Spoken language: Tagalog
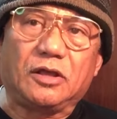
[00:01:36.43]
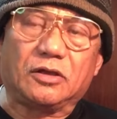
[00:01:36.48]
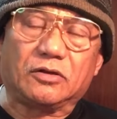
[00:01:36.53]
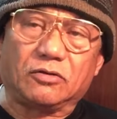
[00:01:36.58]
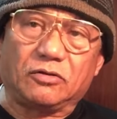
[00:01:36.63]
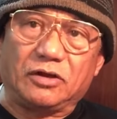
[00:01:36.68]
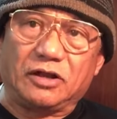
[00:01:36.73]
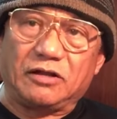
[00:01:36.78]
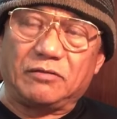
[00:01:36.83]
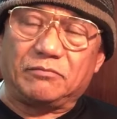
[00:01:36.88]

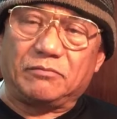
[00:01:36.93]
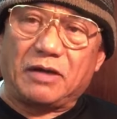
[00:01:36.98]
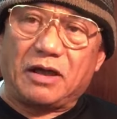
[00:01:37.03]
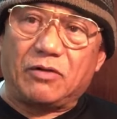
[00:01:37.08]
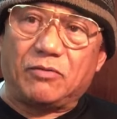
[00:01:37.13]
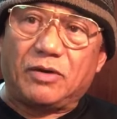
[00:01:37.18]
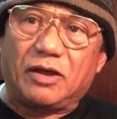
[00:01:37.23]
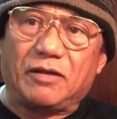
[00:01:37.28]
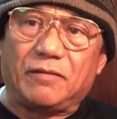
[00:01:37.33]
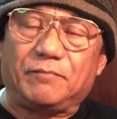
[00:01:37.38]
Kung
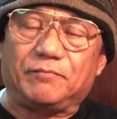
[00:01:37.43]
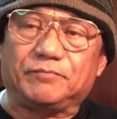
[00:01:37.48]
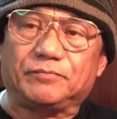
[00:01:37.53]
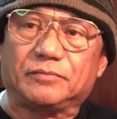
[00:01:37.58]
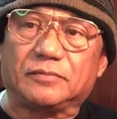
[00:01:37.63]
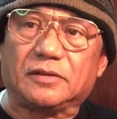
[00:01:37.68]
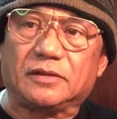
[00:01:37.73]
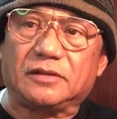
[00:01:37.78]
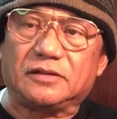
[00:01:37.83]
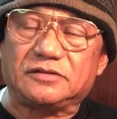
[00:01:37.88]
halimbawa,
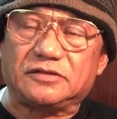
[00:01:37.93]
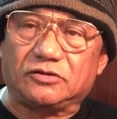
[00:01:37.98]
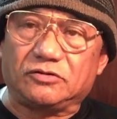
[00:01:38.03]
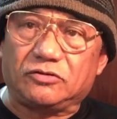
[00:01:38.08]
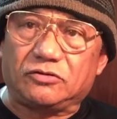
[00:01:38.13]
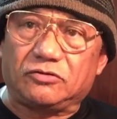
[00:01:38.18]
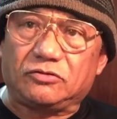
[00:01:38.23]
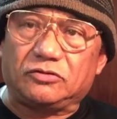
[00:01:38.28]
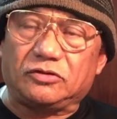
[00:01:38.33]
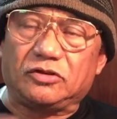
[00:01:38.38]

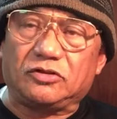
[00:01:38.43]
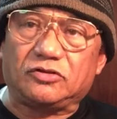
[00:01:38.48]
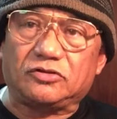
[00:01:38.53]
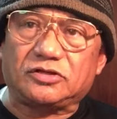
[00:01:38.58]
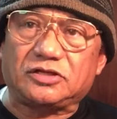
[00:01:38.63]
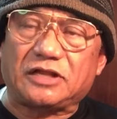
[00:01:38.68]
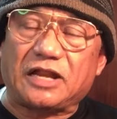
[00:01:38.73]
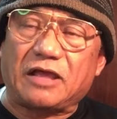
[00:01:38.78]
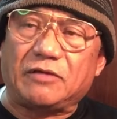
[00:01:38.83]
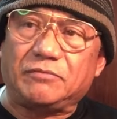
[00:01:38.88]
sinunod niyo
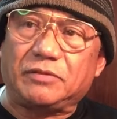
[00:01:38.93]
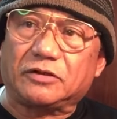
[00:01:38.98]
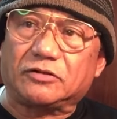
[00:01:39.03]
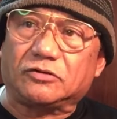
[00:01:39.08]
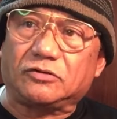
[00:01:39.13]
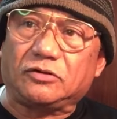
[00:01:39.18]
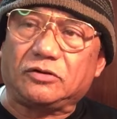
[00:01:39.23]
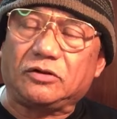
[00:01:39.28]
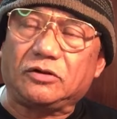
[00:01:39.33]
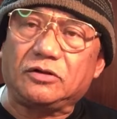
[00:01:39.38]
yung sinabi
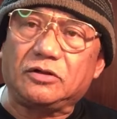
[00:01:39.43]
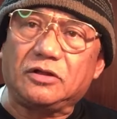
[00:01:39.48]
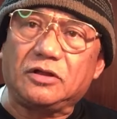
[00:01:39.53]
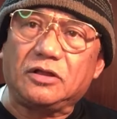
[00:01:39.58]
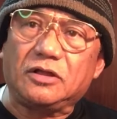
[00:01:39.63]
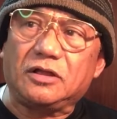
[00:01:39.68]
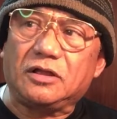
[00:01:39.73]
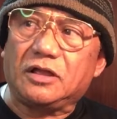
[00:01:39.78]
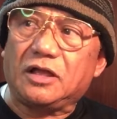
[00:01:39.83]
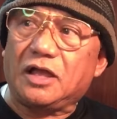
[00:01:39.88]
ko
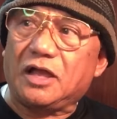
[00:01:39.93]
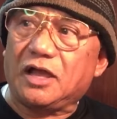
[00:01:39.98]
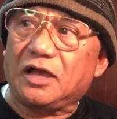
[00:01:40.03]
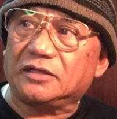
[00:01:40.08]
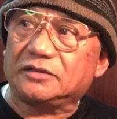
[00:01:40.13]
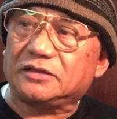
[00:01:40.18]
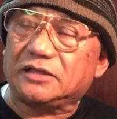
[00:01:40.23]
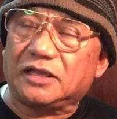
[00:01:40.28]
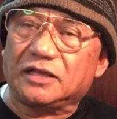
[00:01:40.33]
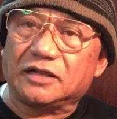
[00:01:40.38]

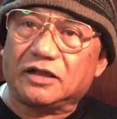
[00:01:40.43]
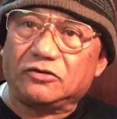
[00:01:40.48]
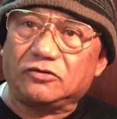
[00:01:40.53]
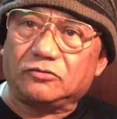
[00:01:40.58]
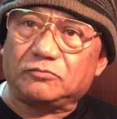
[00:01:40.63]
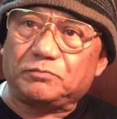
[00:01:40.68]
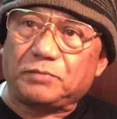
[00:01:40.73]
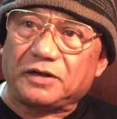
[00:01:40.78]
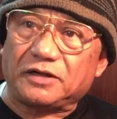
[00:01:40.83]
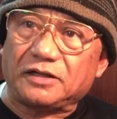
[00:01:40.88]
at uh,
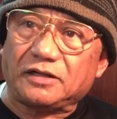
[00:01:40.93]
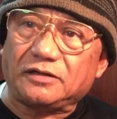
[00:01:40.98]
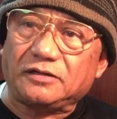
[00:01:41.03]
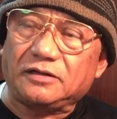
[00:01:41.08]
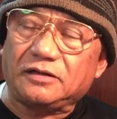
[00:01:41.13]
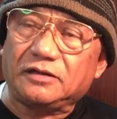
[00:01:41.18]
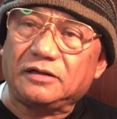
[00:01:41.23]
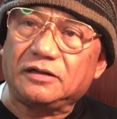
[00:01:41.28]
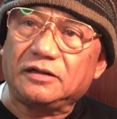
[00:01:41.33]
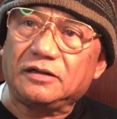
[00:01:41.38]
ganun pa
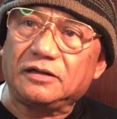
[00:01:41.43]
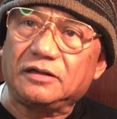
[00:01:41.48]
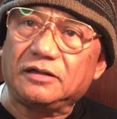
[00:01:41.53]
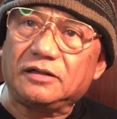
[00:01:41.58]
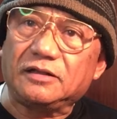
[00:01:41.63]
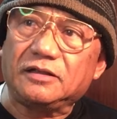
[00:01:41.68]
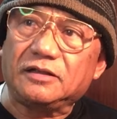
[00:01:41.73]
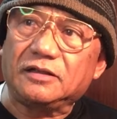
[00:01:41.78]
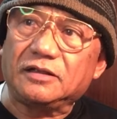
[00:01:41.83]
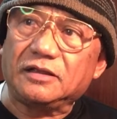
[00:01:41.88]
rin,
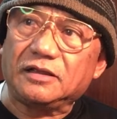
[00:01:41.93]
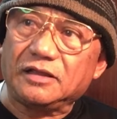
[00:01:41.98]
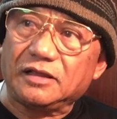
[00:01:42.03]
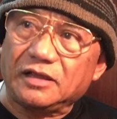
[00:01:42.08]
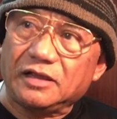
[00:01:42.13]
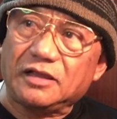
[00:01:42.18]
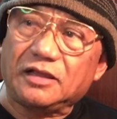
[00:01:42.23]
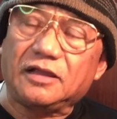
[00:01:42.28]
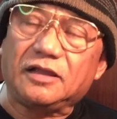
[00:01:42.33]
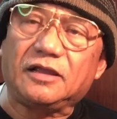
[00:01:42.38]

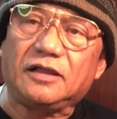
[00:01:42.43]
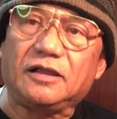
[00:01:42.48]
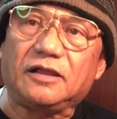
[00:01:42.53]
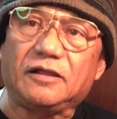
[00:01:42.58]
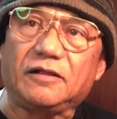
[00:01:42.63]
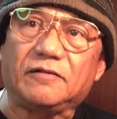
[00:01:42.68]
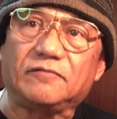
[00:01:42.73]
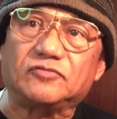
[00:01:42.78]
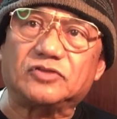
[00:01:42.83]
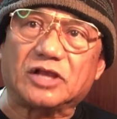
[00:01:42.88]

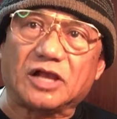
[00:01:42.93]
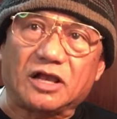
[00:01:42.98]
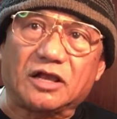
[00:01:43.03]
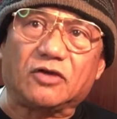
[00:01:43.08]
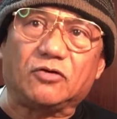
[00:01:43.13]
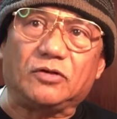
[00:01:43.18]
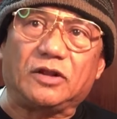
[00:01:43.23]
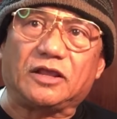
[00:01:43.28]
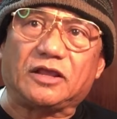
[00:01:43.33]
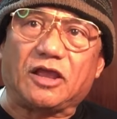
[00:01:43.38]
eh,
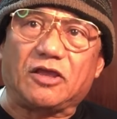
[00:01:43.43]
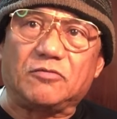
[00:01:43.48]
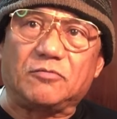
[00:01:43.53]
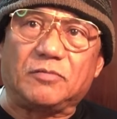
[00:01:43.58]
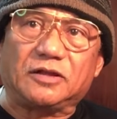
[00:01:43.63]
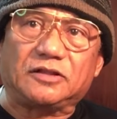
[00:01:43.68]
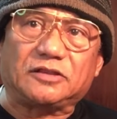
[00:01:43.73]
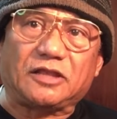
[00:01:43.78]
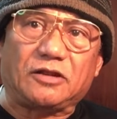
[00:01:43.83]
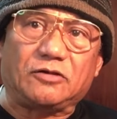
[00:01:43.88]
saka ulit kayo
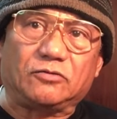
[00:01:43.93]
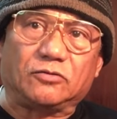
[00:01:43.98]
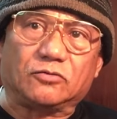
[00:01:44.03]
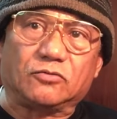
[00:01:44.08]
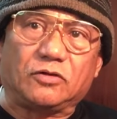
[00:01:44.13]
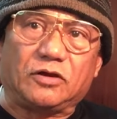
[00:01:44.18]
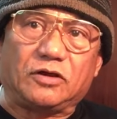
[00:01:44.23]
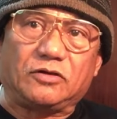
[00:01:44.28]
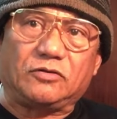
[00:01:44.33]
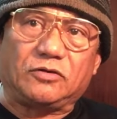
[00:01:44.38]
magtanong
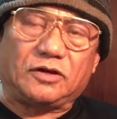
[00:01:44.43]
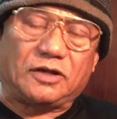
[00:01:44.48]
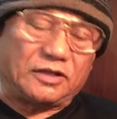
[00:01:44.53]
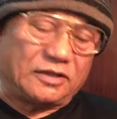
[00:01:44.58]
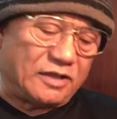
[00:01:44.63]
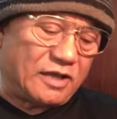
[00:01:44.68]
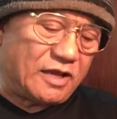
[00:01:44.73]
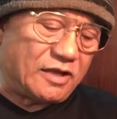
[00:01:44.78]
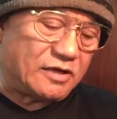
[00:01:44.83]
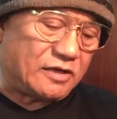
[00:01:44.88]
kung ano ang
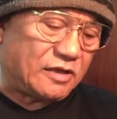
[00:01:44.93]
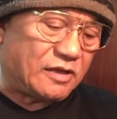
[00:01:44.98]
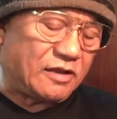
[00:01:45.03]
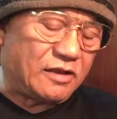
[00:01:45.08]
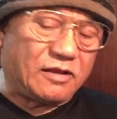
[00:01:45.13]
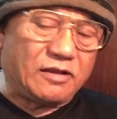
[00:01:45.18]
nangyari.